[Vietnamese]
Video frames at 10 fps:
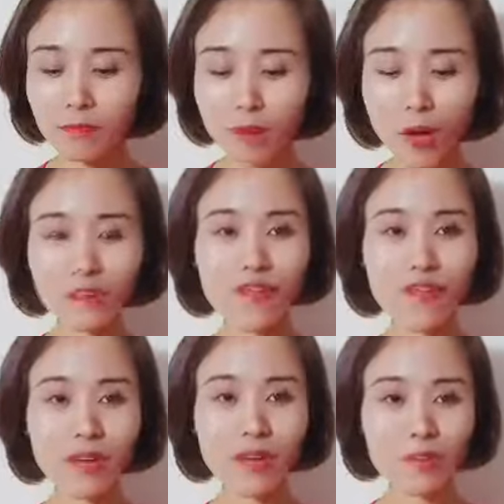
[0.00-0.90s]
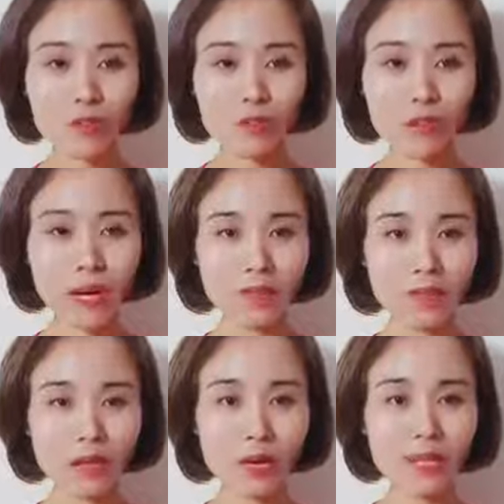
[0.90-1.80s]
mọi phương pháp để giúp bạn
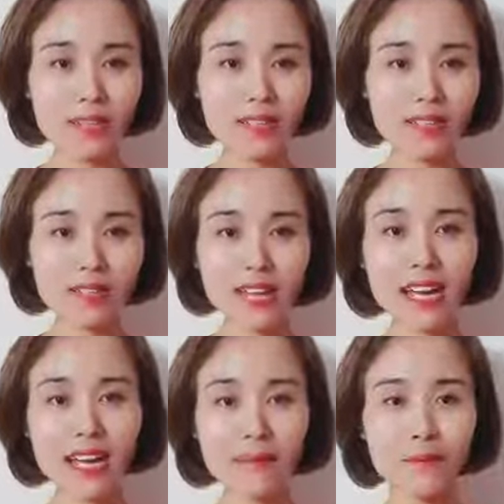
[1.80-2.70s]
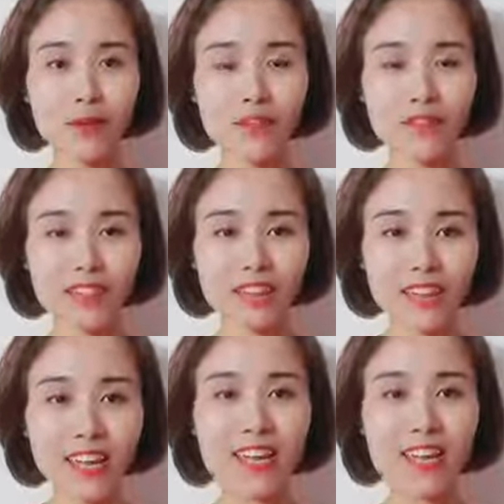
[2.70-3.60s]
vượt qua tất cả mọi
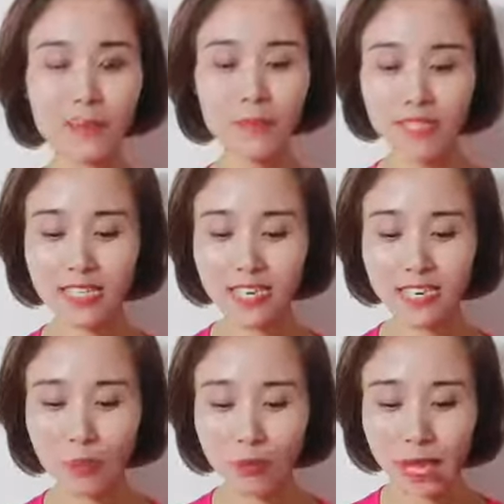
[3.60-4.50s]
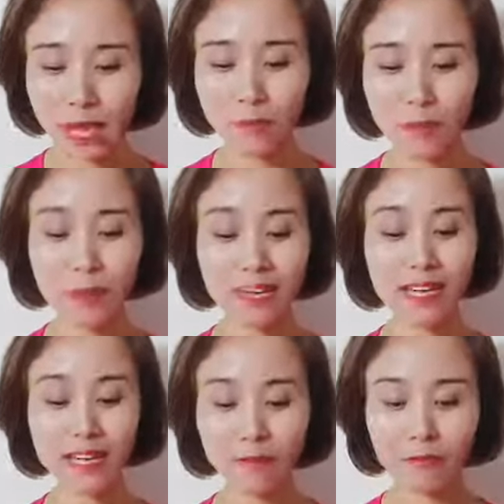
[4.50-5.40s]
vấn đề ở bên trên của bạn mà bạn
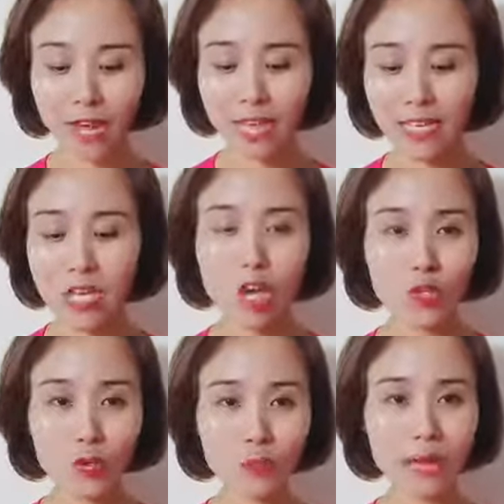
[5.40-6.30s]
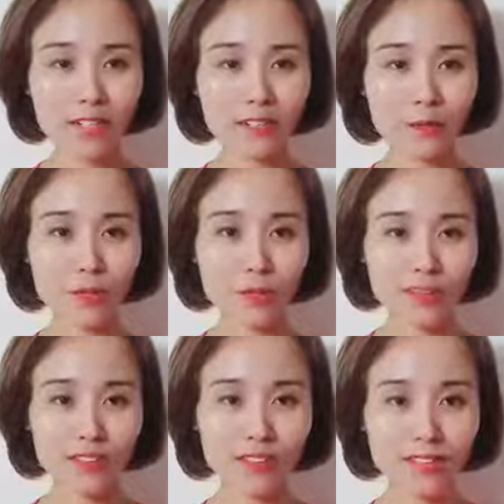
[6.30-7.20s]
đang gặp phải giúp bạn có thu nhập
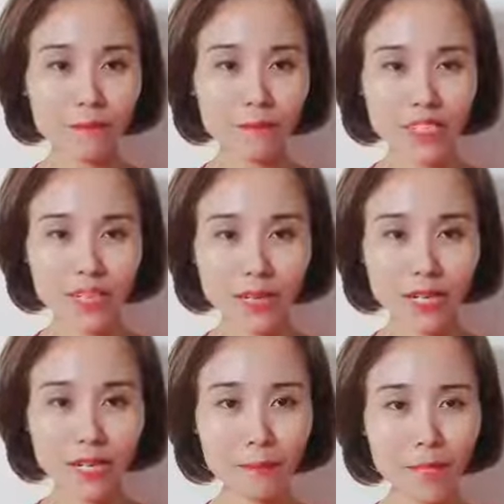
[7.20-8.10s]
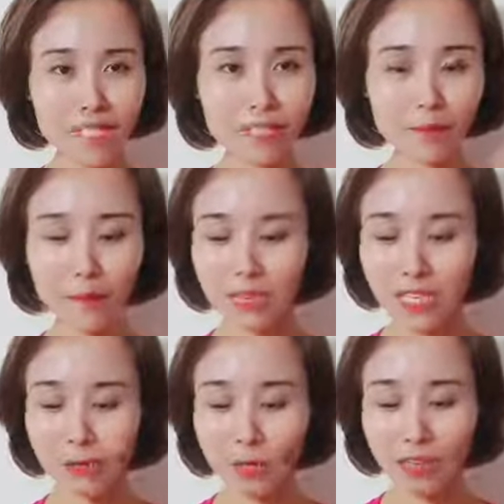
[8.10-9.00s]
tới 5 triệu đến 50 triệu đồng
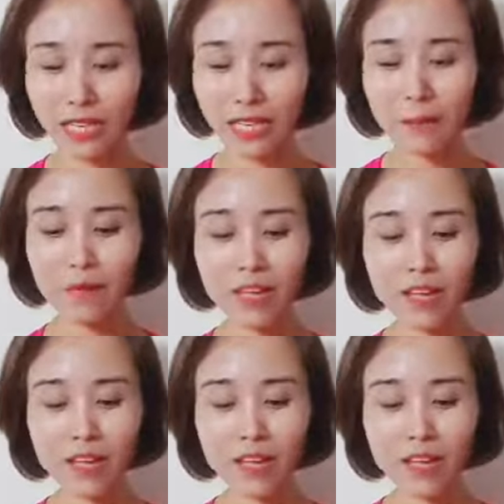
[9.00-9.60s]
trên một tháng